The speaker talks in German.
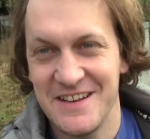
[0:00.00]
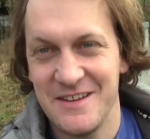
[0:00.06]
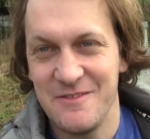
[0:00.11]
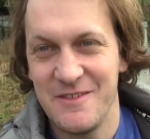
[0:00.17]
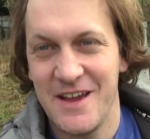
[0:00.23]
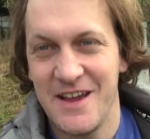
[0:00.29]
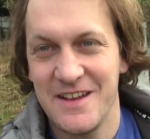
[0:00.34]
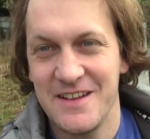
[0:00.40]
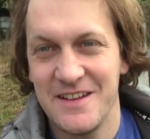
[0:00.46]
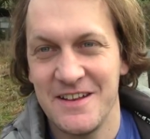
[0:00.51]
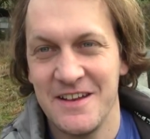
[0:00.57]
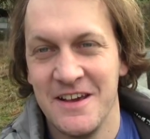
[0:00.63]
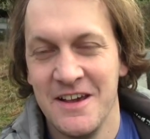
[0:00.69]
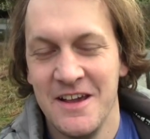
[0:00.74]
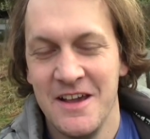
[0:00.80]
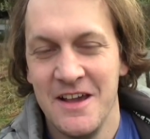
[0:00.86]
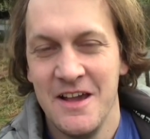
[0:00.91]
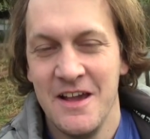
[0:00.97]
Ne? Wir hatten
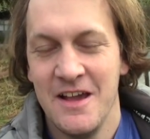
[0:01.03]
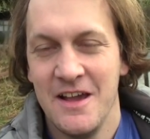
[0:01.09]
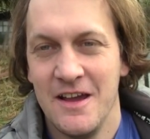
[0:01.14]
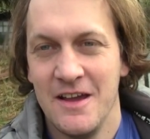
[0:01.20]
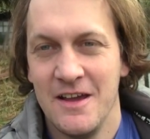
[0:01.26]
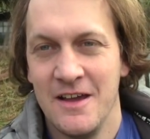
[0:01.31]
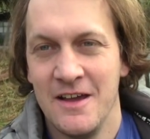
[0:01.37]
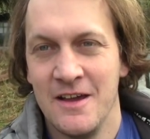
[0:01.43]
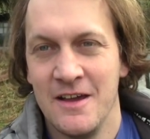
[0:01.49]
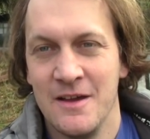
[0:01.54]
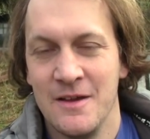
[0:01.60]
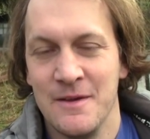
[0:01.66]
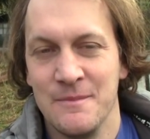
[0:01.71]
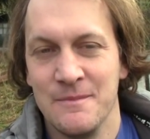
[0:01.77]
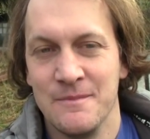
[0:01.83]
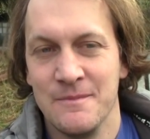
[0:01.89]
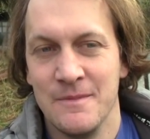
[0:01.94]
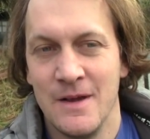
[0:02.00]

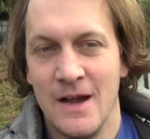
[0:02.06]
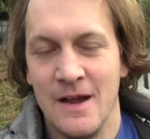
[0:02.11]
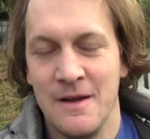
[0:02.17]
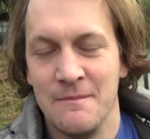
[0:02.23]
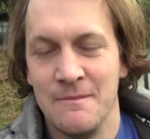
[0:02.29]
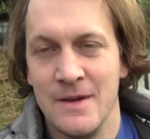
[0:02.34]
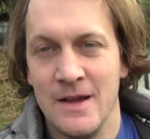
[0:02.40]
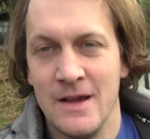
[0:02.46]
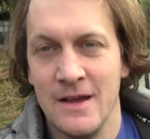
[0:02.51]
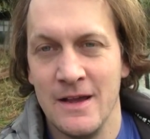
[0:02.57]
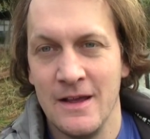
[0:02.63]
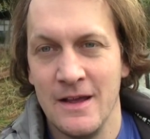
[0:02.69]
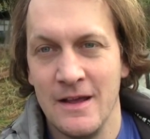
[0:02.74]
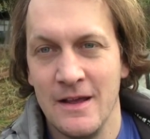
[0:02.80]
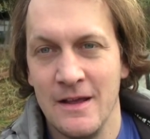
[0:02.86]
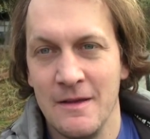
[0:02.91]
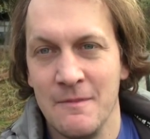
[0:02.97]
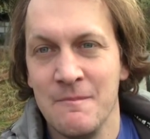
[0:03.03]
ähm, am
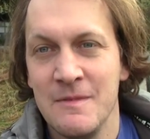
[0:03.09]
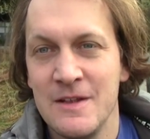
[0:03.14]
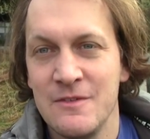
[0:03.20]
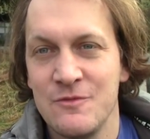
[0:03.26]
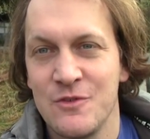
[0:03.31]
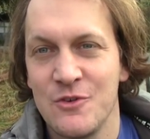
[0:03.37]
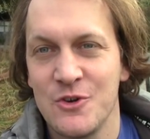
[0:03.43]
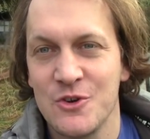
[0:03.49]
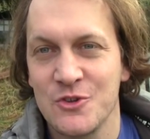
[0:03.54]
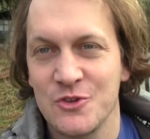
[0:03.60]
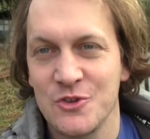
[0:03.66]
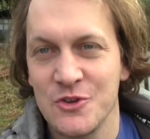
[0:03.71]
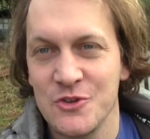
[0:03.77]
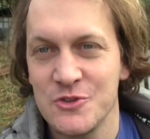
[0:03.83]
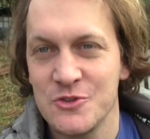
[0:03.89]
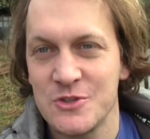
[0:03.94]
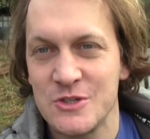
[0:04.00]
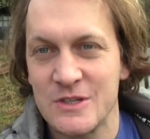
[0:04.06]
äh, Mittwoch,
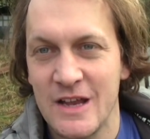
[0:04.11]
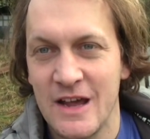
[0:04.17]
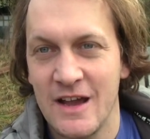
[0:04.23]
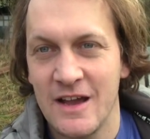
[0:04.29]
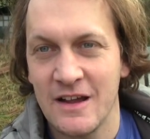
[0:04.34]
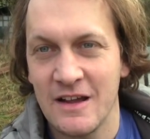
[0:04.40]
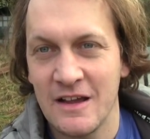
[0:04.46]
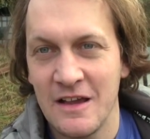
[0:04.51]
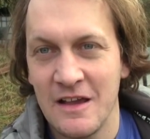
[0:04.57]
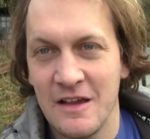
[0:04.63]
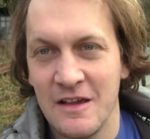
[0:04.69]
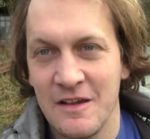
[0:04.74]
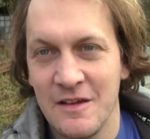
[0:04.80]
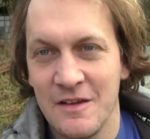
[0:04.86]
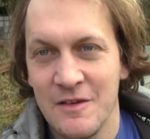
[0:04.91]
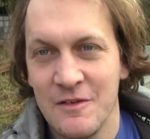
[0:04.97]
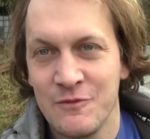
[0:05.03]
Donnerstag äh,